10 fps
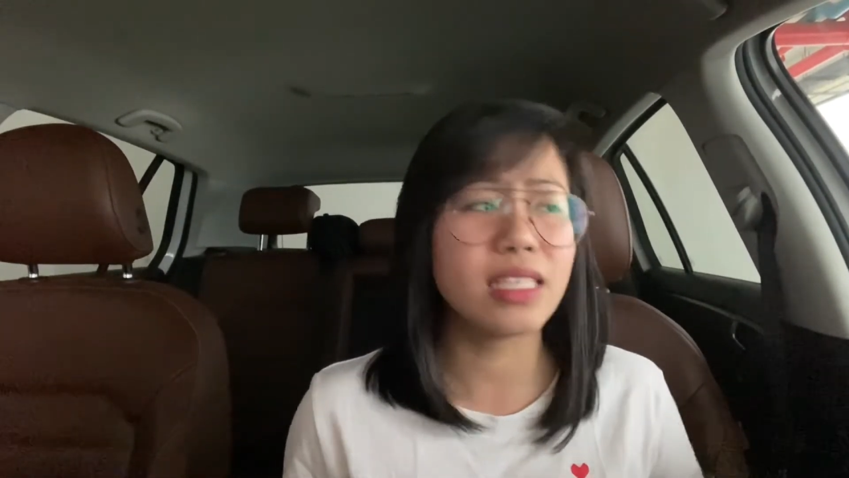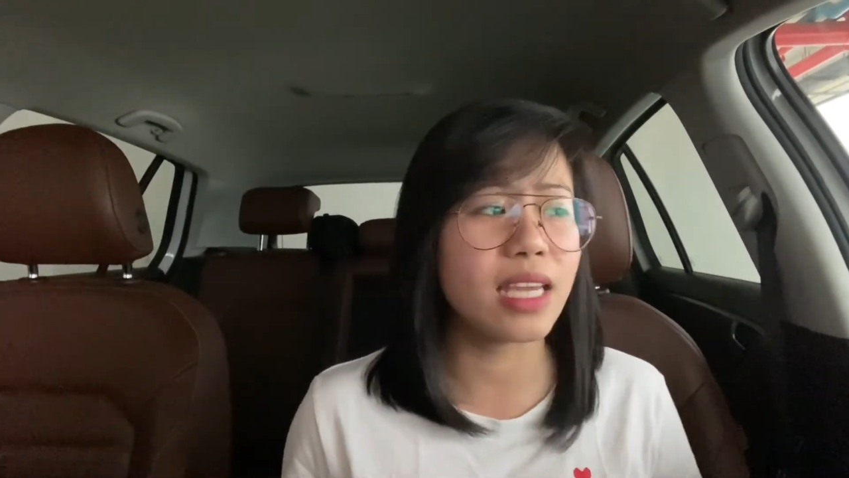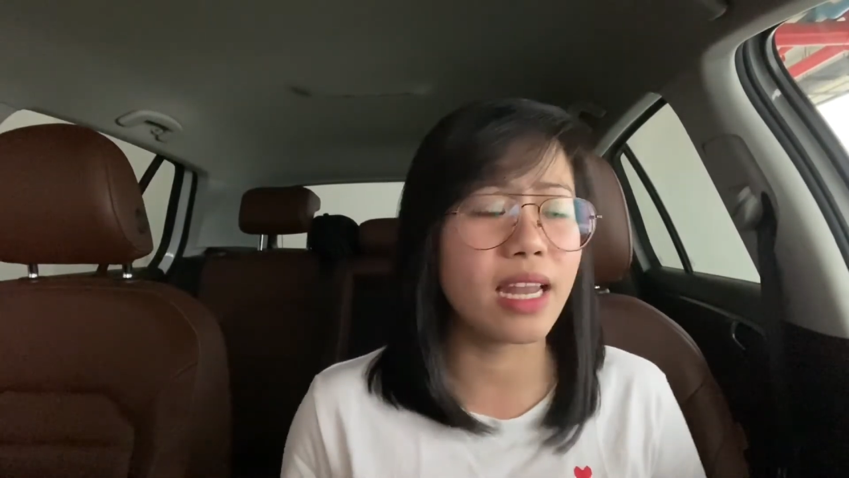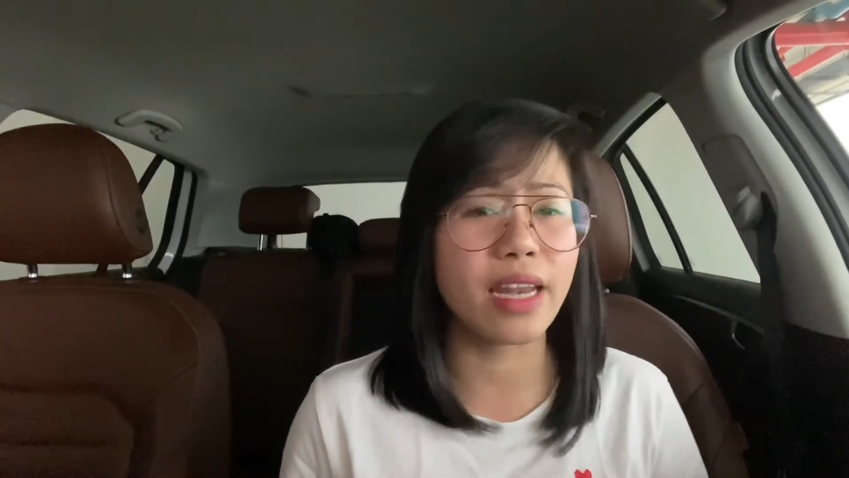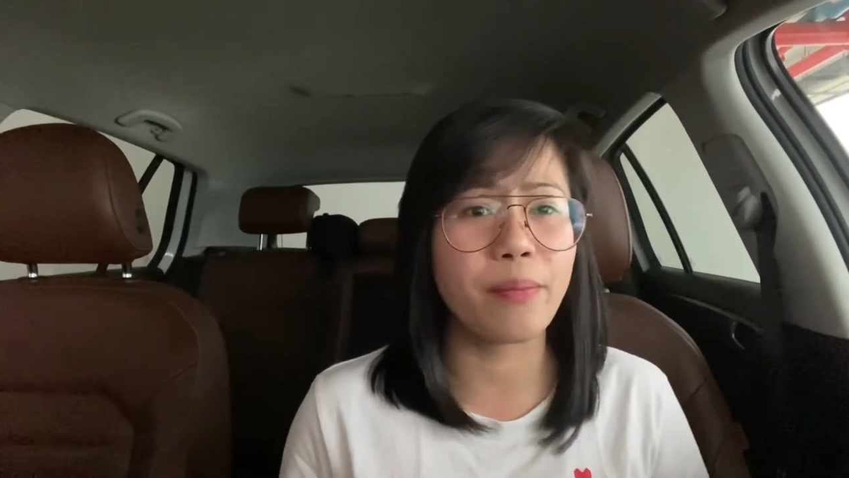
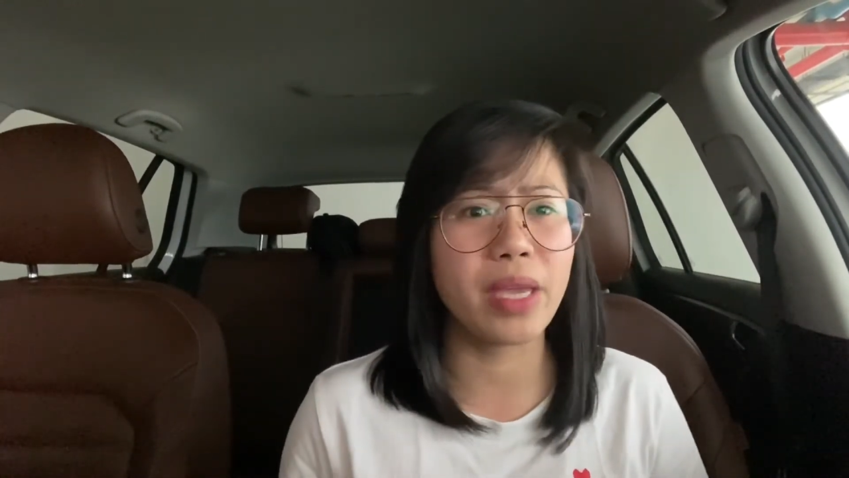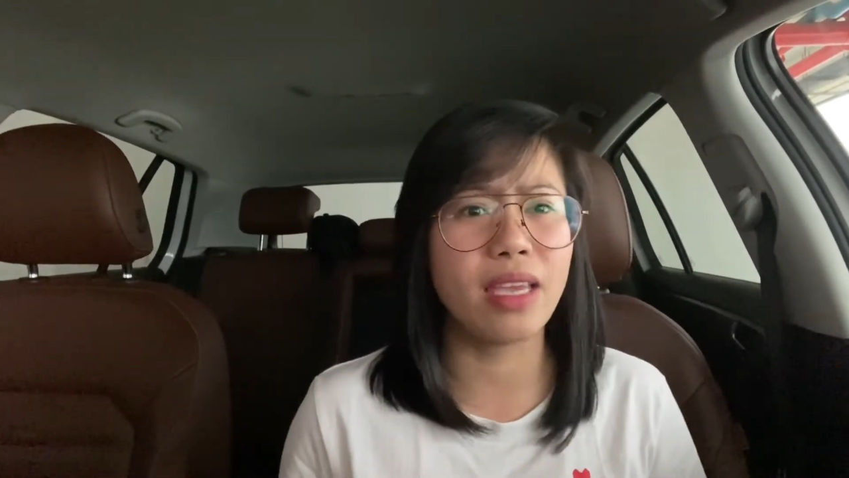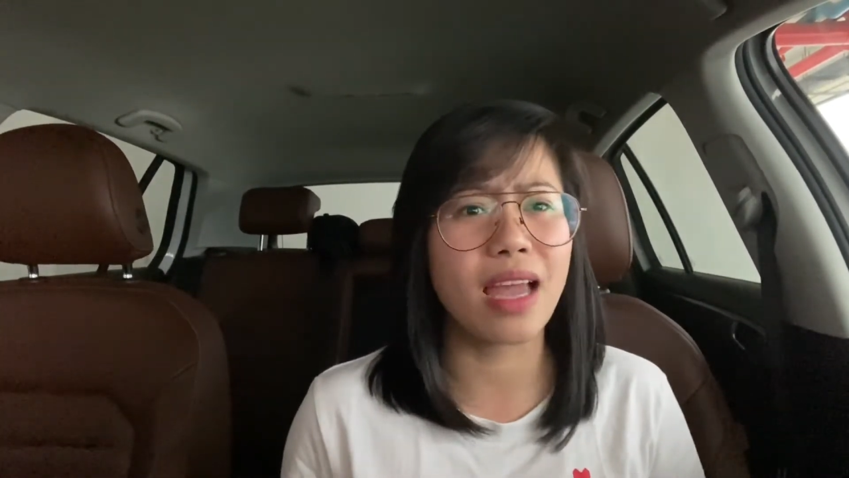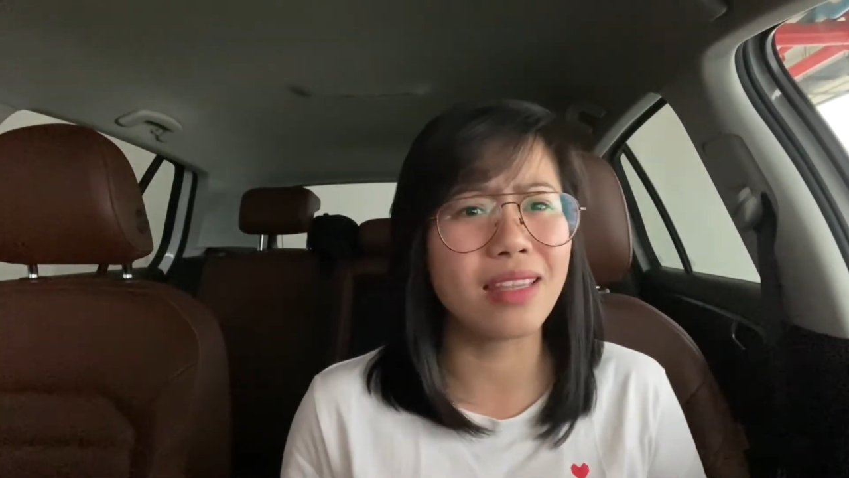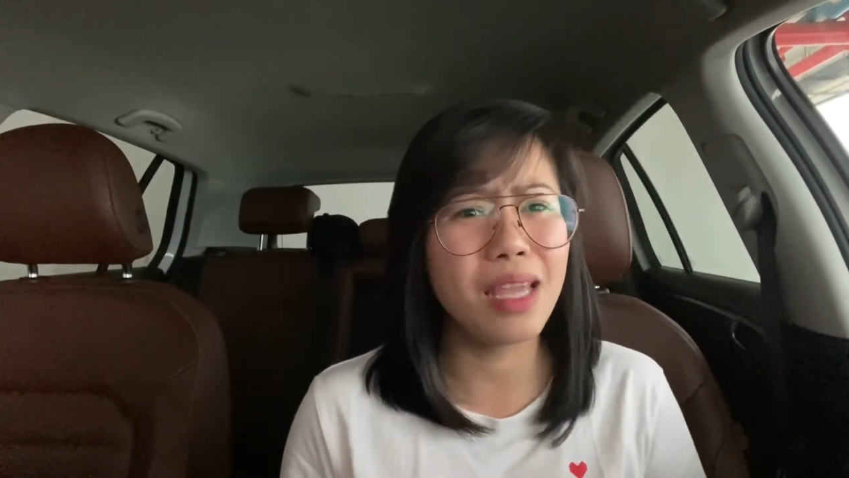sila
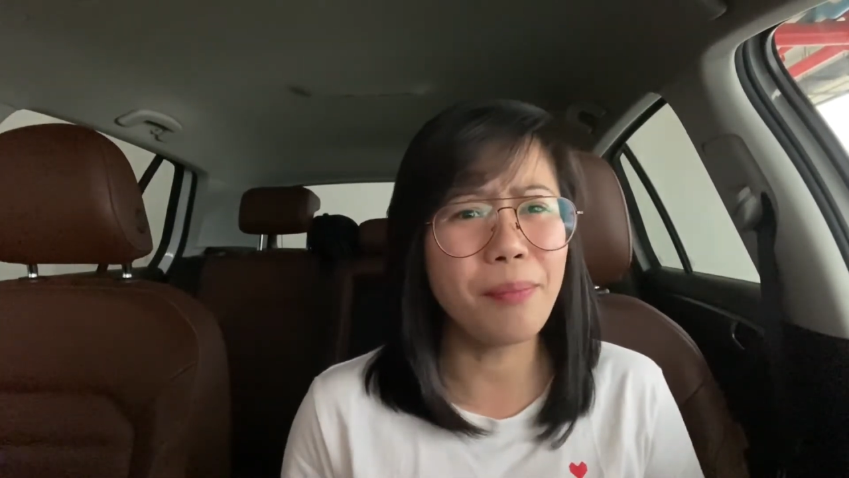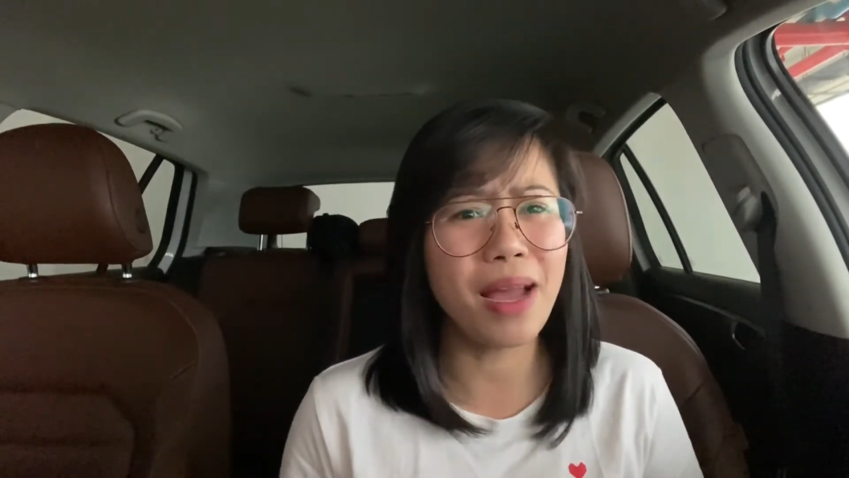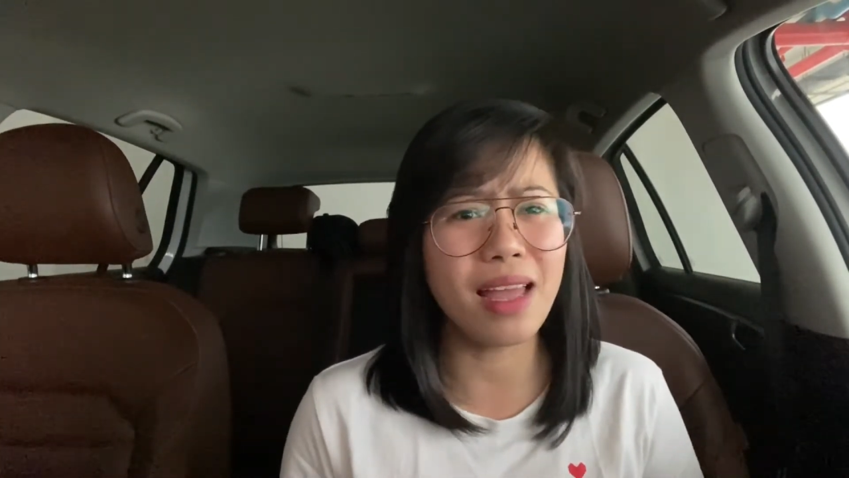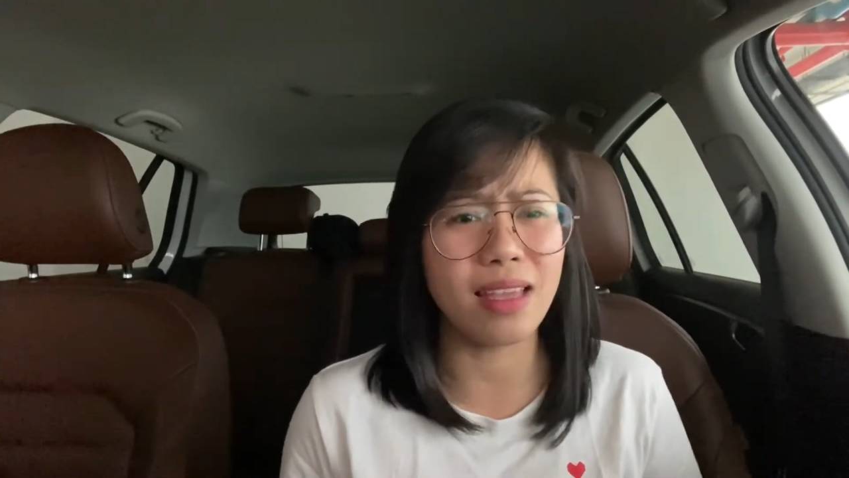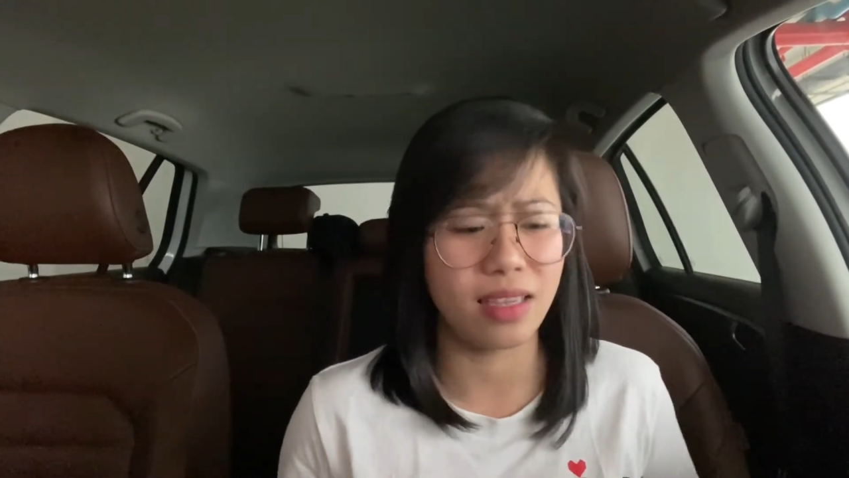nabigyan. ba? Diba?